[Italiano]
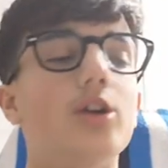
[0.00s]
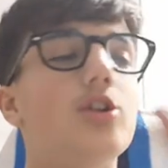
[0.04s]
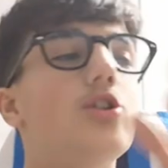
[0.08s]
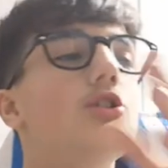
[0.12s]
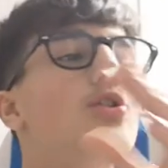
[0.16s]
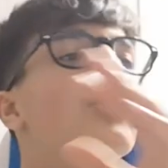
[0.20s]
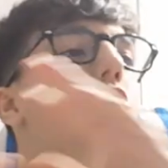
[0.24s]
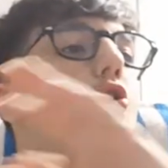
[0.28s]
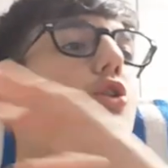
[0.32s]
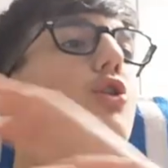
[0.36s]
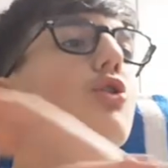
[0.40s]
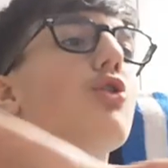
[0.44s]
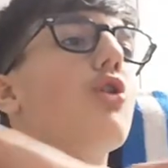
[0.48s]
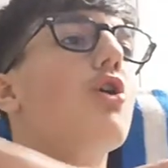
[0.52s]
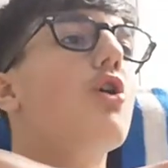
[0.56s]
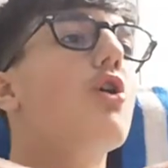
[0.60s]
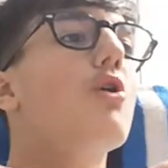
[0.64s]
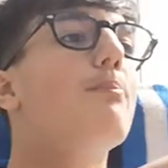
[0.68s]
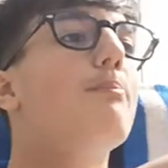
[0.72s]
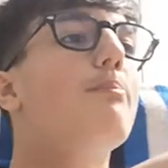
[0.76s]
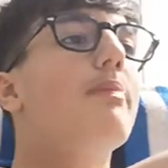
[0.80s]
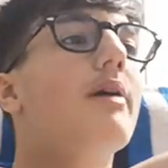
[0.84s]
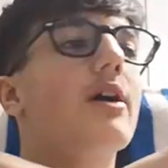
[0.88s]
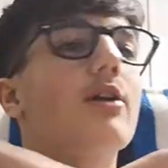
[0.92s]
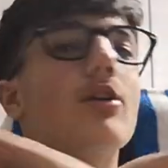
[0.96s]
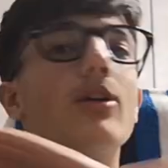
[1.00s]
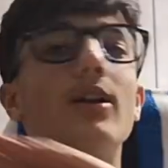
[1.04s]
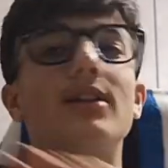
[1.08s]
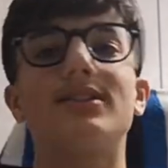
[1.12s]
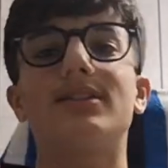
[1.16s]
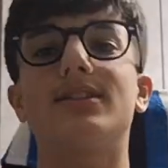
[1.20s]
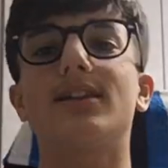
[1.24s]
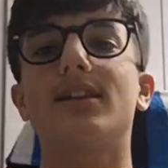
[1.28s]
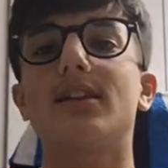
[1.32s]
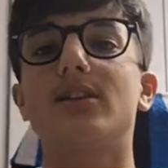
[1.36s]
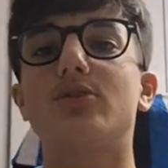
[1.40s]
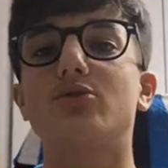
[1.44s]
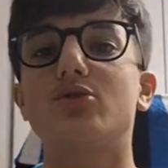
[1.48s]
Io non ho parole,
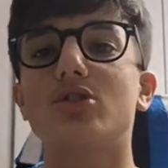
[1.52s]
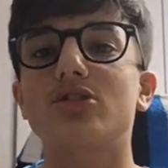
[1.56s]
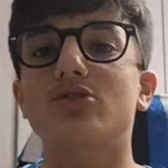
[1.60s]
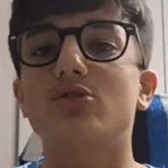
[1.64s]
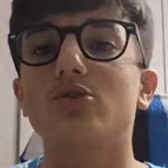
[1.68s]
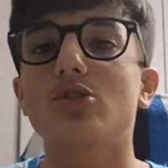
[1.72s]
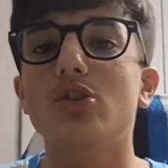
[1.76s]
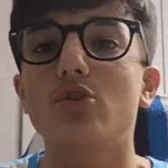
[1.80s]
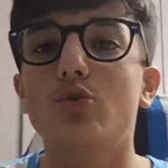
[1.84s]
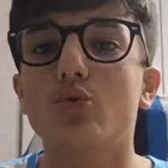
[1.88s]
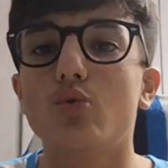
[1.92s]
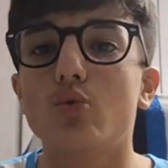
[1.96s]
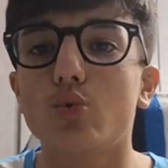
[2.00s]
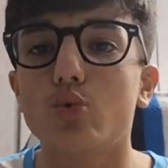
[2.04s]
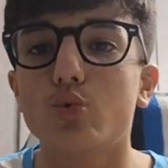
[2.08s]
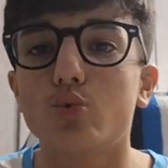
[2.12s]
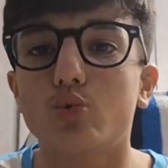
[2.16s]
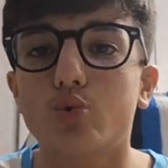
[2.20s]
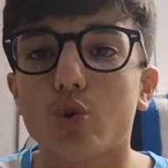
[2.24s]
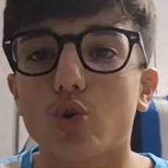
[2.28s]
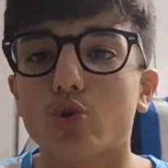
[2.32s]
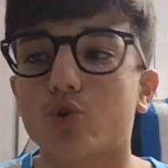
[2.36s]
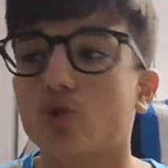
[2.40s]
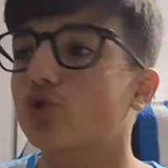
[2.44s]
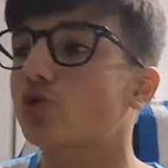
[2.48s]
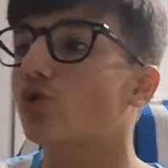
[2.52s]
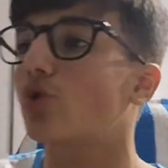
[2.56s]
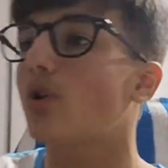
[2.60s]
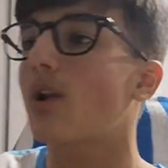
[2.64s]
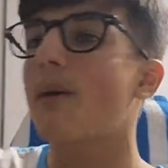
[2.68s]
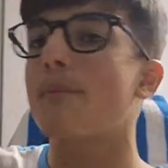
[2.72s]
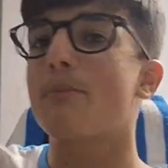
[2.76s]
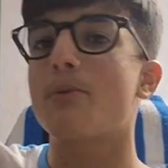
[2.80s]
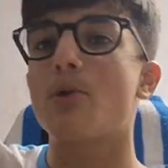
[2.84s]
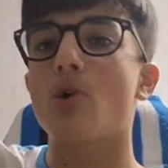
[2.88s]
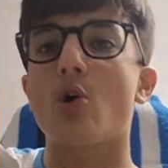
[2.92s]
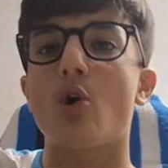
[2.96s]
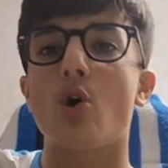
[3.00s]
se è successo di tutto, sotto la
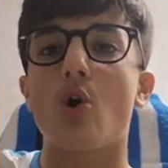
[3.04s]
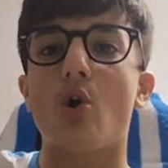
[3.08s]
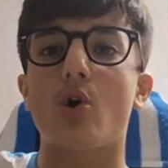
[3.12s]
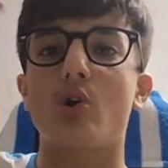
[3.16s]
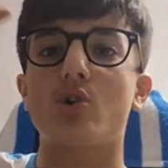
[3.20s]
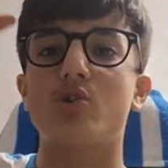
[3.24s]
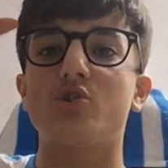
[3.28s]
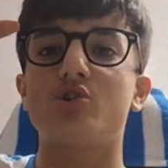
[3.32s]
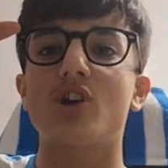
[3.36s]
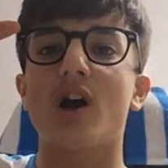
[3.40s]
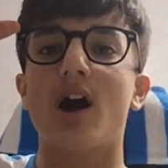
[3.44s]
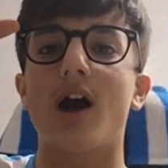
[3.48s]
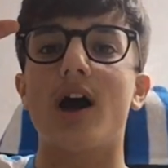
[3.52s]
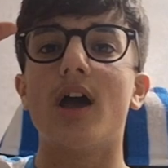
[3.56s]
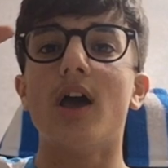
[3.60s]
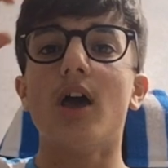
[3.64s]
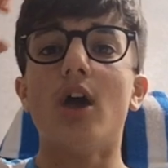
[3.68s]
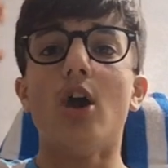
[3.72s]
pioggia,